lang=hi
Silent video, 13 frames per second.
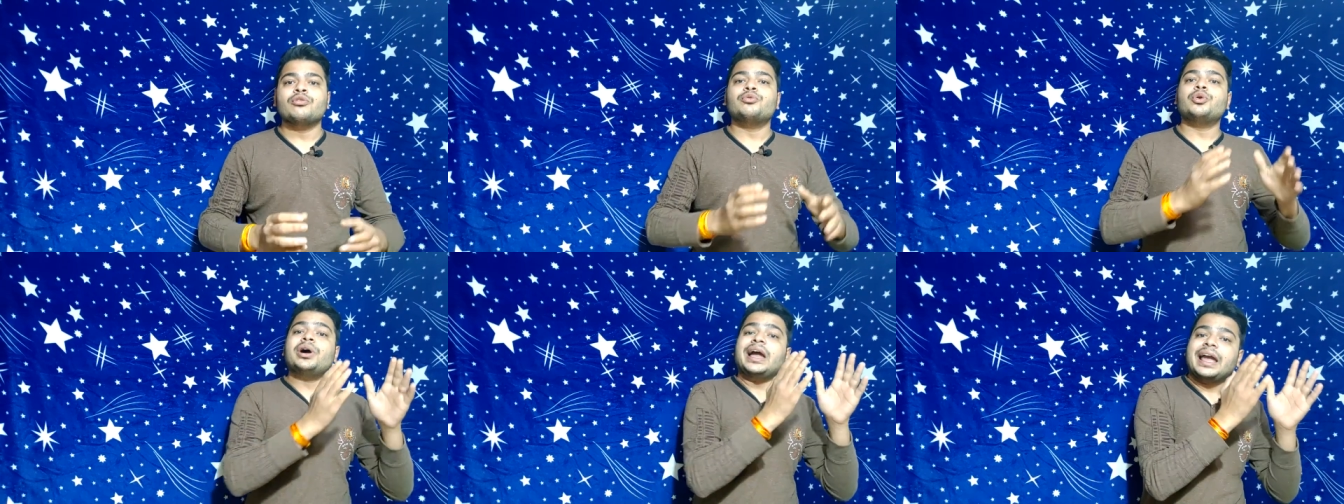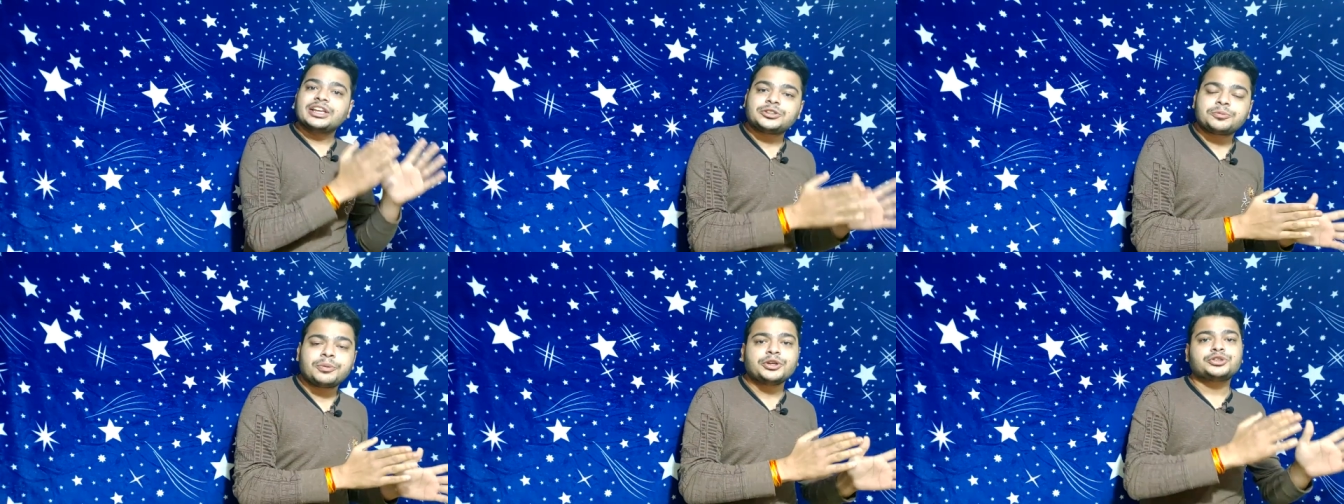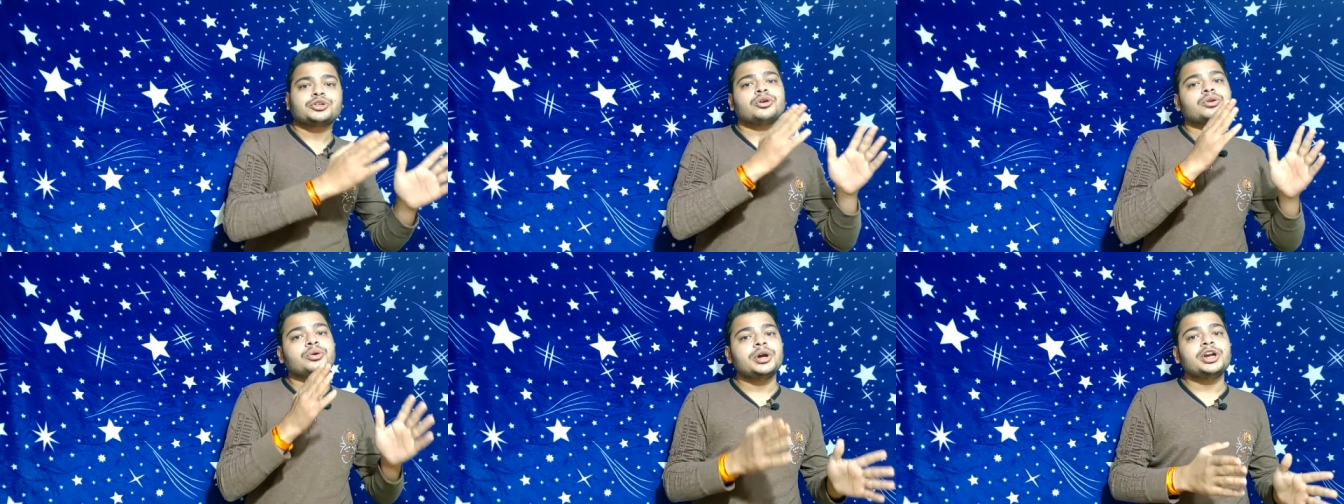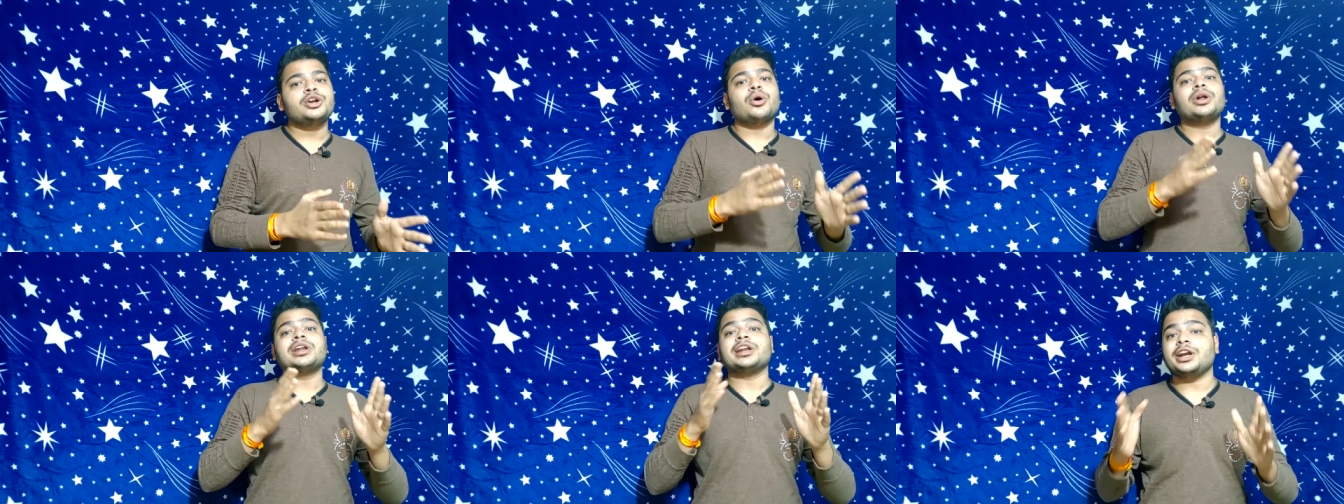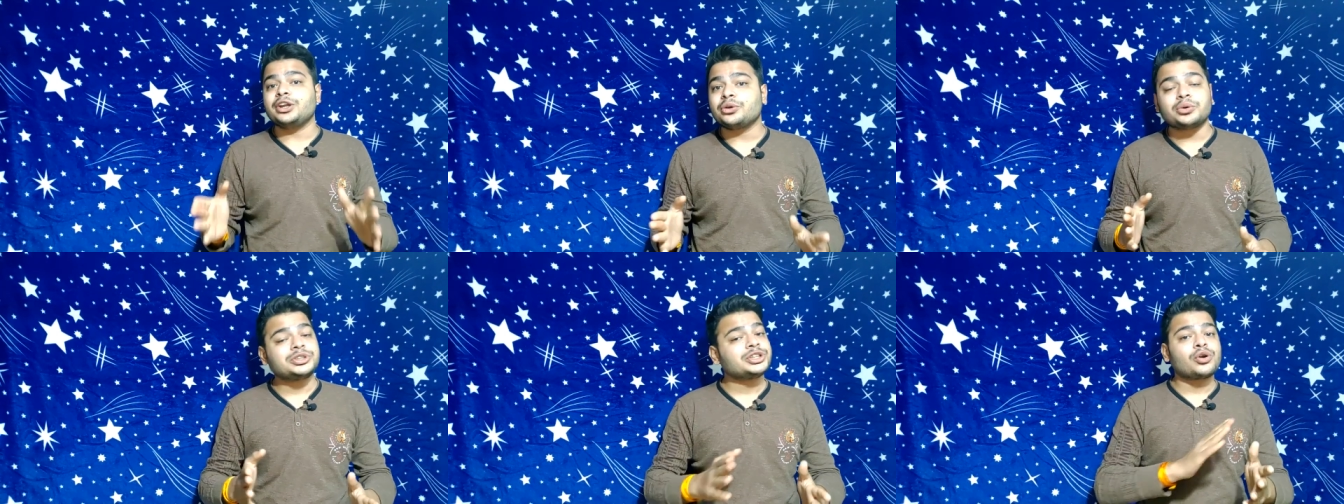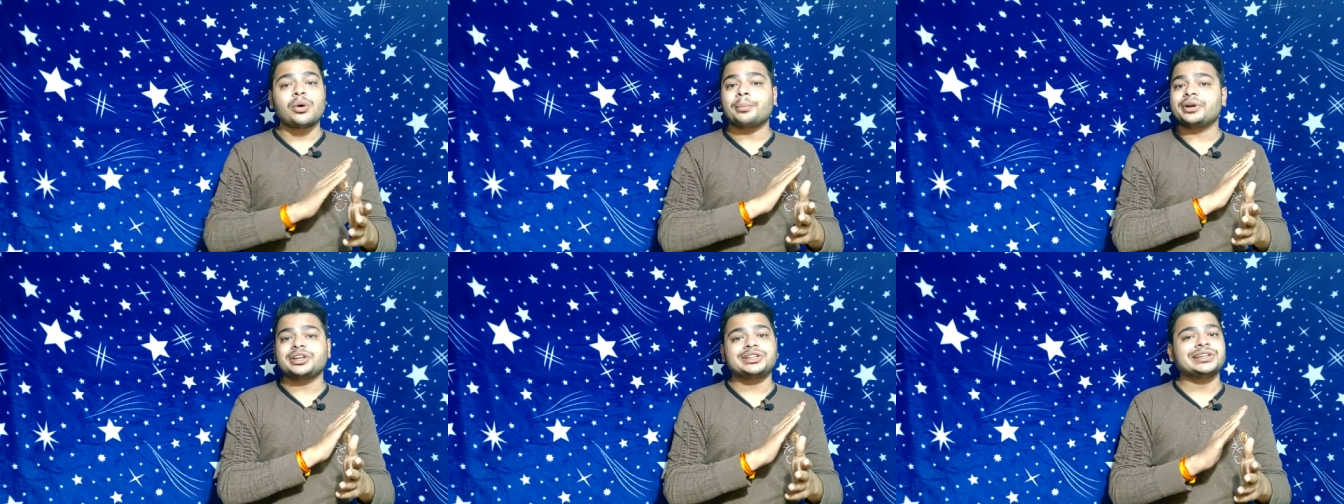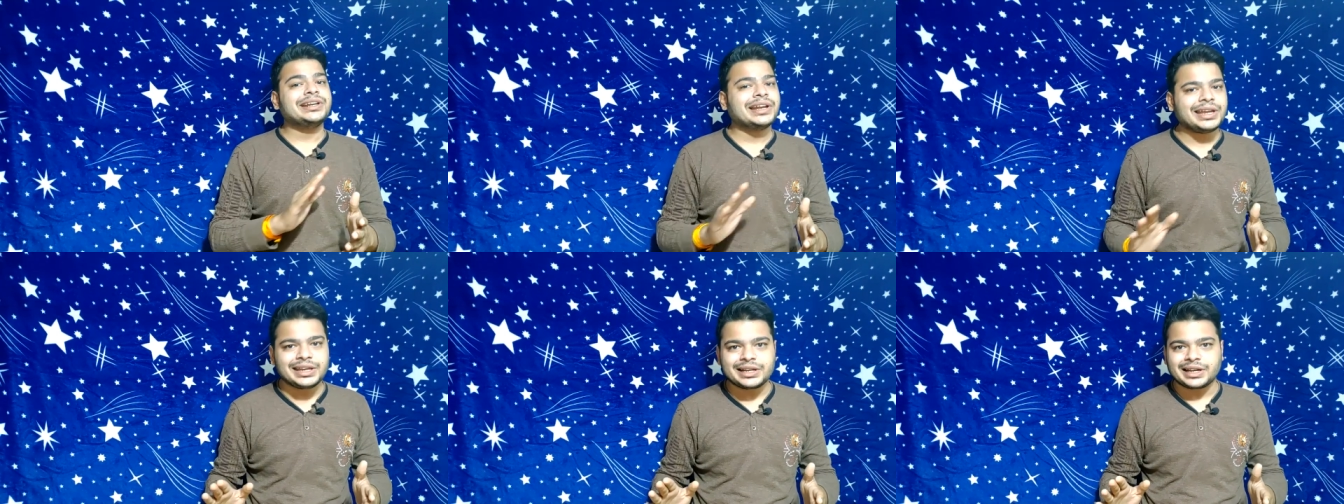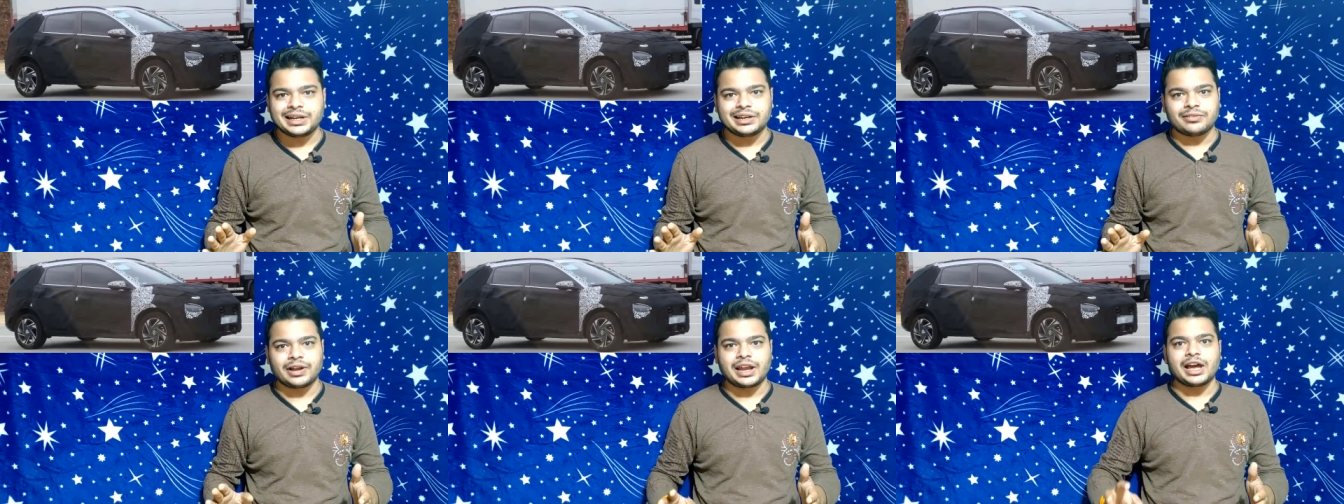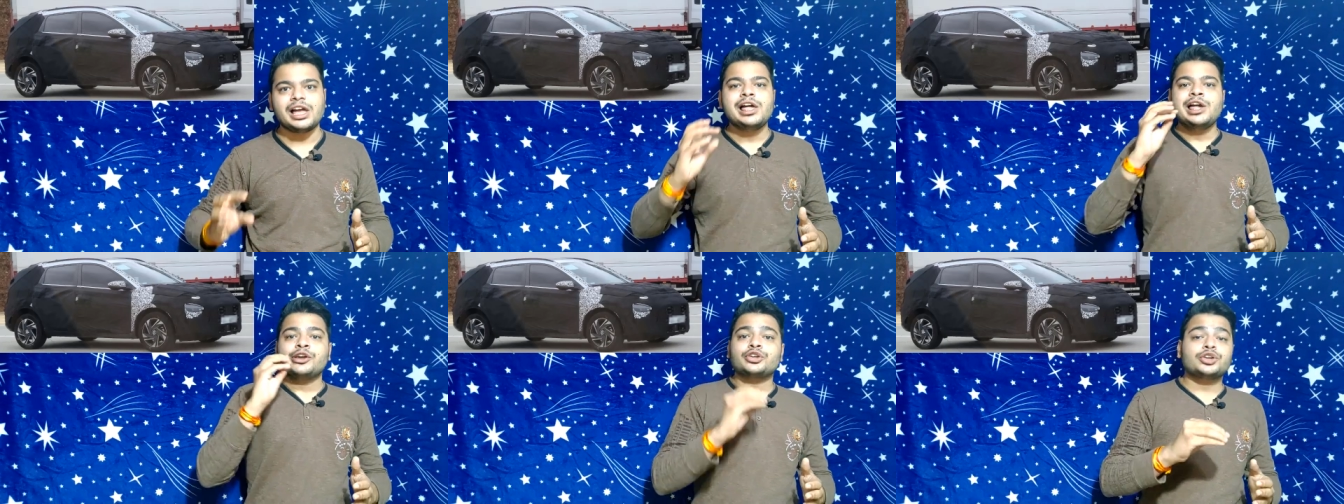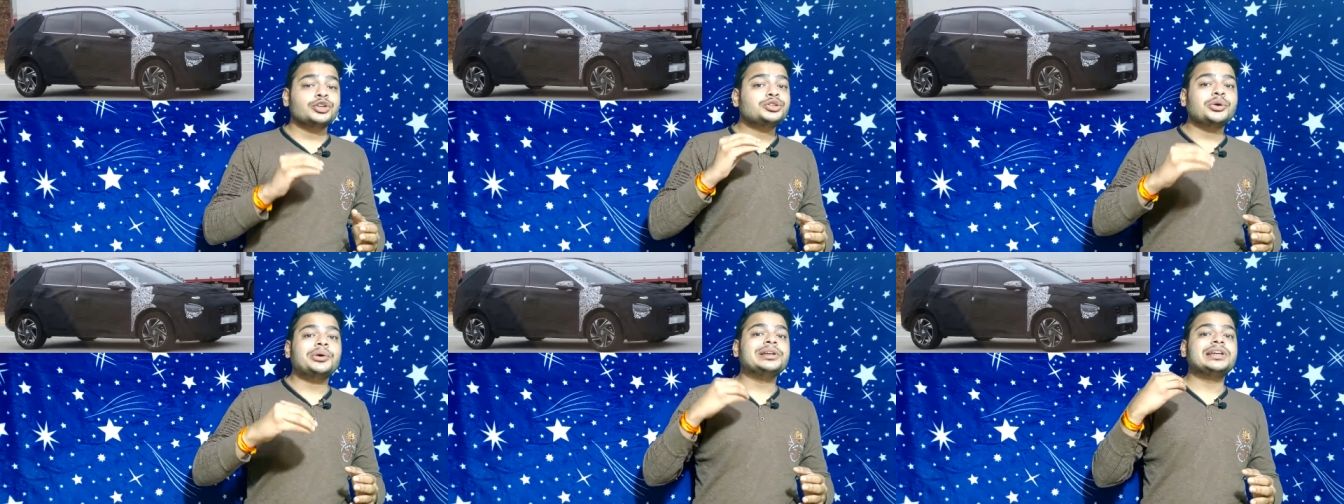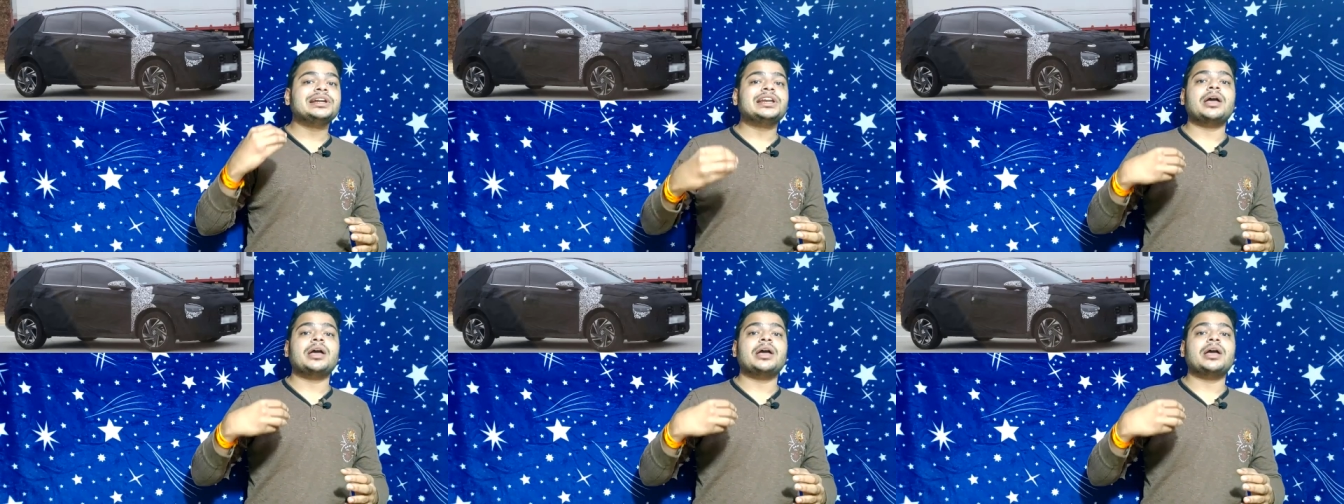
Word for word: वो एस्प्रेसो क्विड और रेडिगो से कॉम्पिटिशन नहीं करने वाला क्योंकि जो उनकी